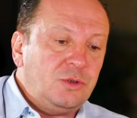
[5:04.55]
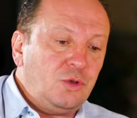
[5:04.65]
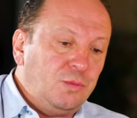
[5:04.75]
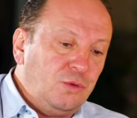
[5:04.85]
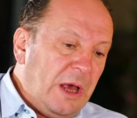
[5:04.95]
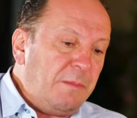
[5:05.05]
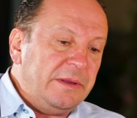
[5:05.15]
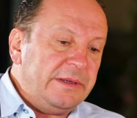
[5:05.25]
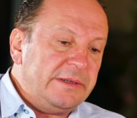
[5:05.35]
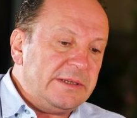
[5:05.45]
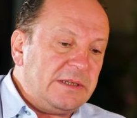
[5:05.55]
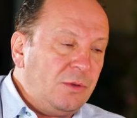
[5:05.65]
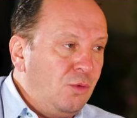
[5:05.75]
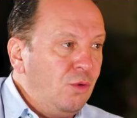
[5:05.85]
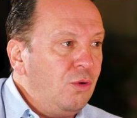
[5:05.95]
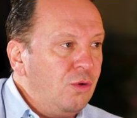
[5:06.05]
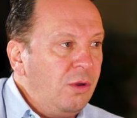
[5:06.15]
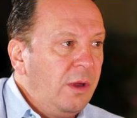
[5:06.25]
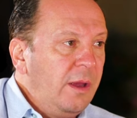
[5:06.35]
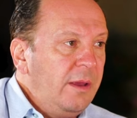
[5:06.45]
Çünkü bunu yapmadığınızda düğün
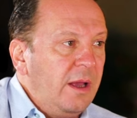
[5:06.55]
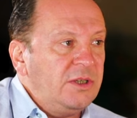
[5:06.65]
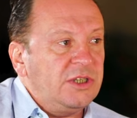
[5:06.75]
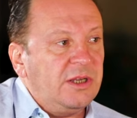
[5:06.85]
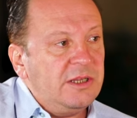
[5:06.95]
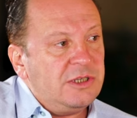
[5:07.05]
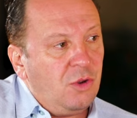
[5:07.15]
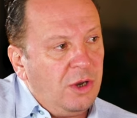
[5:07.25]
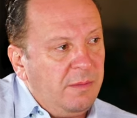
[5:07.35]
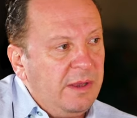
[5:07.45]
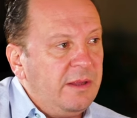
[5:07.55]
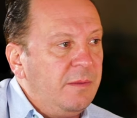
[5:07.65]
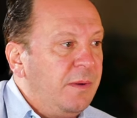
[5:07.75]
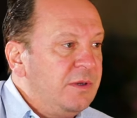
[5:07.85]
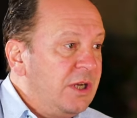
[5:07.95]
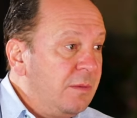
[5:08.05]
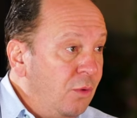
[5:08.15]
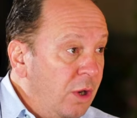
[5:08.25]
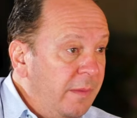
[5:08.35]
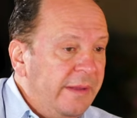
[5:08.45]
günü ya çatalımız öyle miydi,
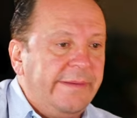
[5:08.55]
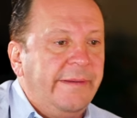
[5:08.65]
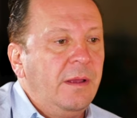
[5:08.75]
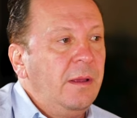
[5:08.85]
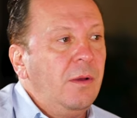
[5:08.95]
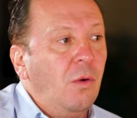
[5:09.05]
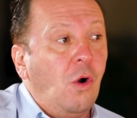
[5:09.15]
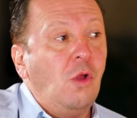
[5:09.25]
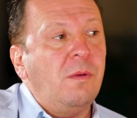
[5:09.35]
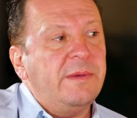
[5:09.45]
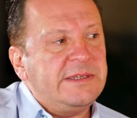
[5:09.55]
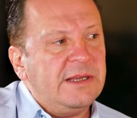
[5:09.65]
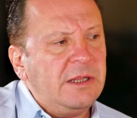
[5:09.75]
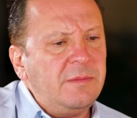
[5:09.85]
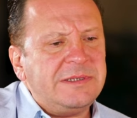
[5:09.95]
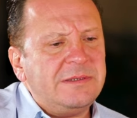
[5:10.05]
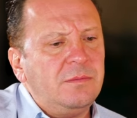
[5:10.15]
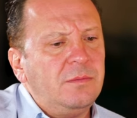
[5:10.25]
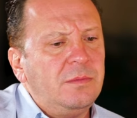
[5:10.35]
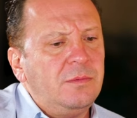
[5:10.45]
pozisyon böyle miydi olmaması adına biz
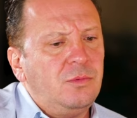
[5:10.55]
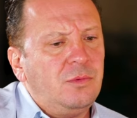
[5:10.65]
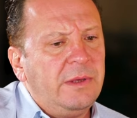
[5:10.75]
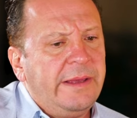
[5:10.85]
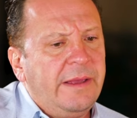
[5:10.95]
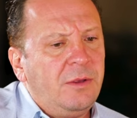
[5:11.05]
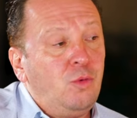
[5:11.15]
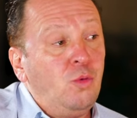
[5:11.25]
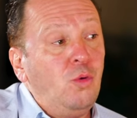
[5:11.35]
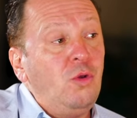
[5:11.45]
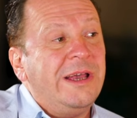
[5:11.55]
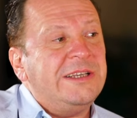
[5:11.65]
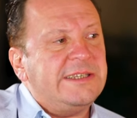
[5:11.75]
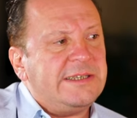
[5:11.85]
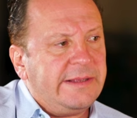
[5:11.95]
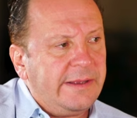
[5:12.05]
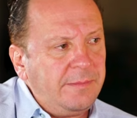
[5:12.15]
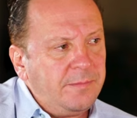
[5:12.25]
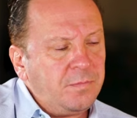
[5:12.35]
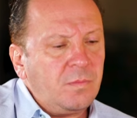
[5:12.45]
e, düğün
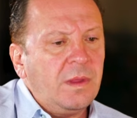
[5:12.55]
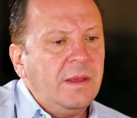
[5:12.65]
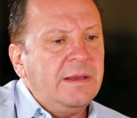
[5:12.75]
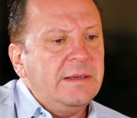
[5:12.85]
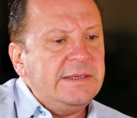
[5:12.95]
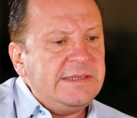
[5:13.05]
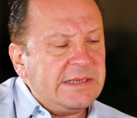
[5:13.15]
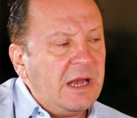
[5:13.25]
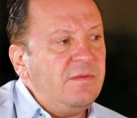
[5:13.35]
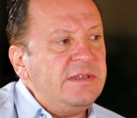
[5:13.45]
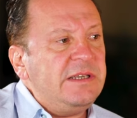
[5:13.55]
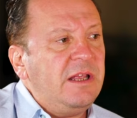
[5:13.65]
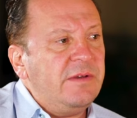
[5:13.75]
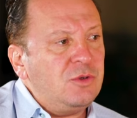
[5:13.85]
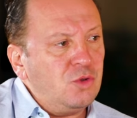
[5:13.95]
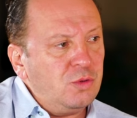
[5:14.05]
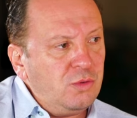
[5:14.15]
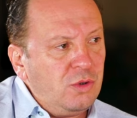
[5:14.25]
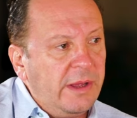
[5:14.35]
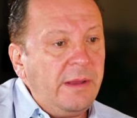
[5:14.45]
gecesine servisiyle ve
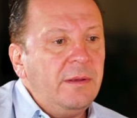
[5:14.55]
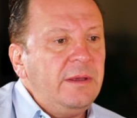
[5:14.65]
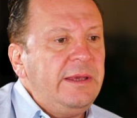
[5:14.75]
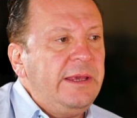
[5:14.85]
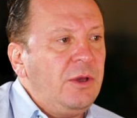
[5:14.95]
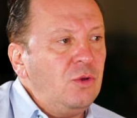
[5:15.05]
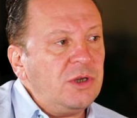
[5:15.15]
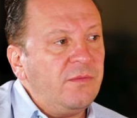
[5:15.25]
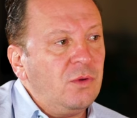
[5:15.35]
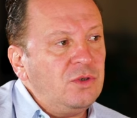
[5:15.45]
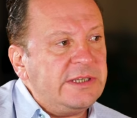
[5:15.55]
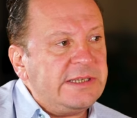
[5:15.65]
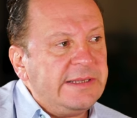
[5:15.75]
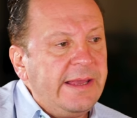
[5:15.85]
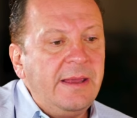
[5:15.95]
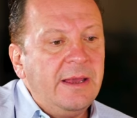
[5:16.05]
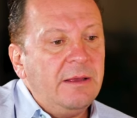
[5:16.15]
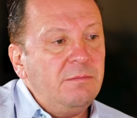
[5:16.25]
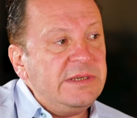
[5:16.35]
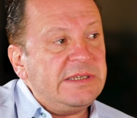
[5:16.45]
sunumuyla 2-3 hafta öncesinde
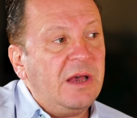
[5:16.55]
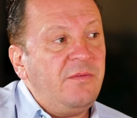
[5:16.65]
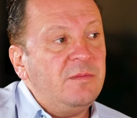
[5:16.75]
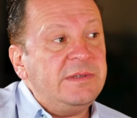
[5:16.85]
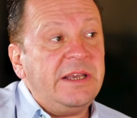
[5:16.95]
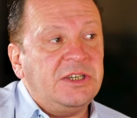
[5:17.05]
misafirimize